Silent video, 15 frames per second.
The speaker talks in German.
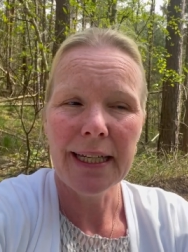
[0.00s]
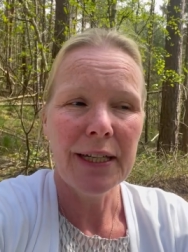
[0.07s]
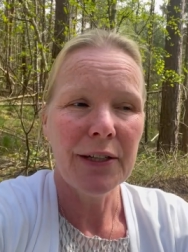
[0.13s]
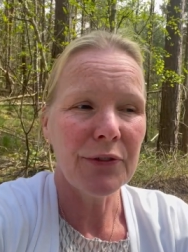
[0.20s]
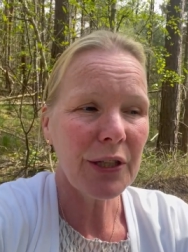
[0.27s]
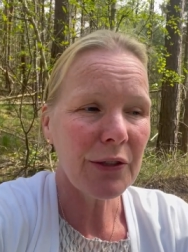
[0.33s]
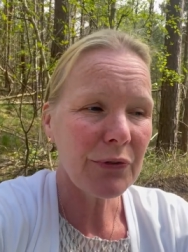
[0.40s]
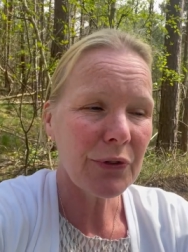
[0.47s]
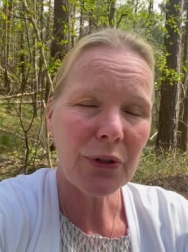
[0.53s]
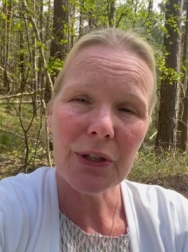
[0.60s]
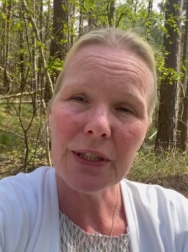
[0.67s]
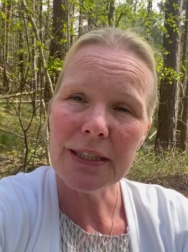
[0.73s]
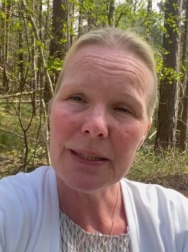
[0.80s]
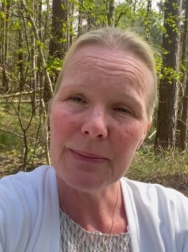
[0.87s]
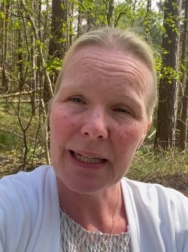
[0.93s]
Viele von
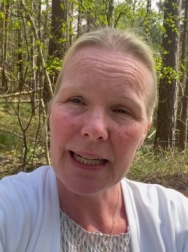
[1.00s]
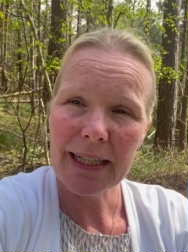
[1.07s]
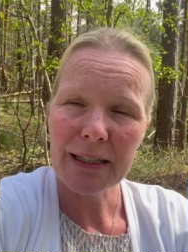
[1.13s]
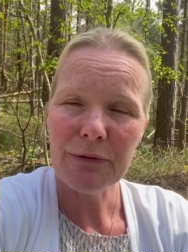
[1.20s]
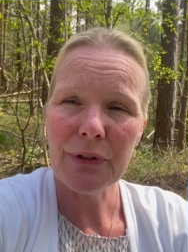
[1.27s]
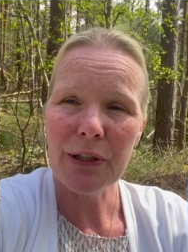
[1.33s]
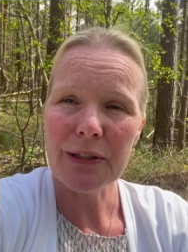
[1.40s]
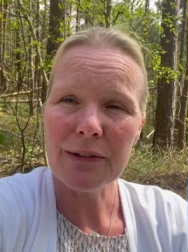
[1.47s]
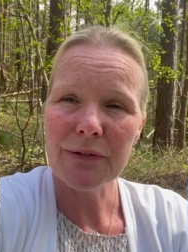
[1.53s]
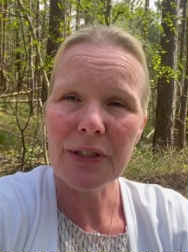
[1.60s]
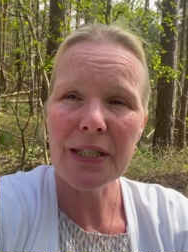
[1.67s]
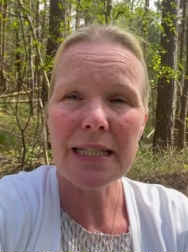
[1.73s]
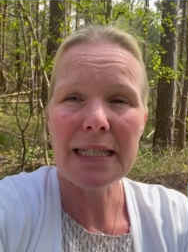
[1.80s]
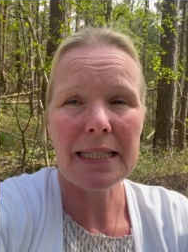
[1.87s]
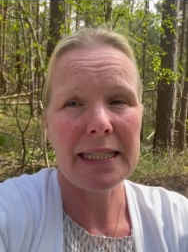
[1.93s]
euch, die mir lange folgen,
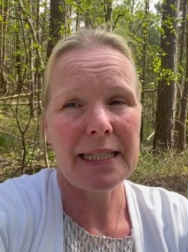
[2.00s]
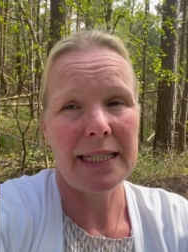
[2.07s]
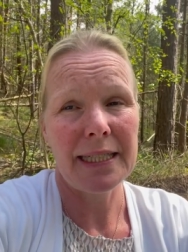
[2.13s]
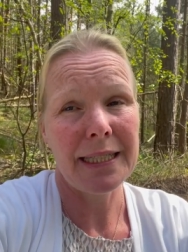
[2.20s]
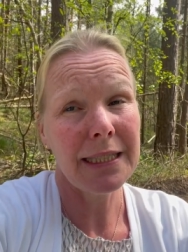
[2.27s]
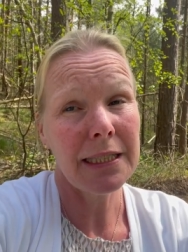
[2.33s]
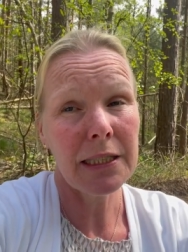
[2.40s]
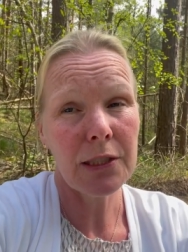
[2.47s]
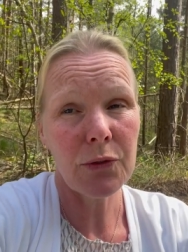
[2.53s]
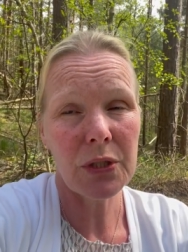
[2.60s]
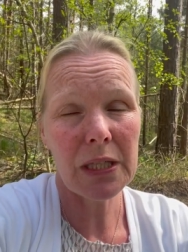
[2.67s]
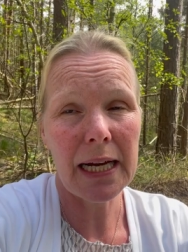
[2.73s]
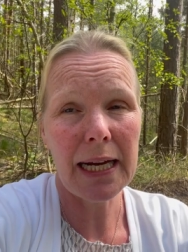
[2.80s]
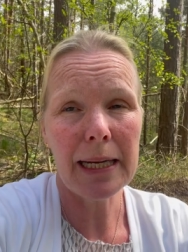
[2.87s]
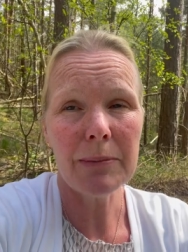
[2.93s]
wissen, dass ich einen
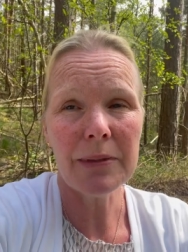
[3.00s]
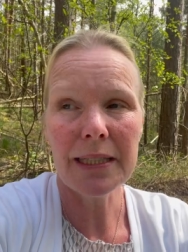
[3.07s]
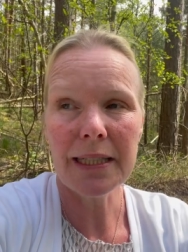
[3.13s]
Tinnitus habe,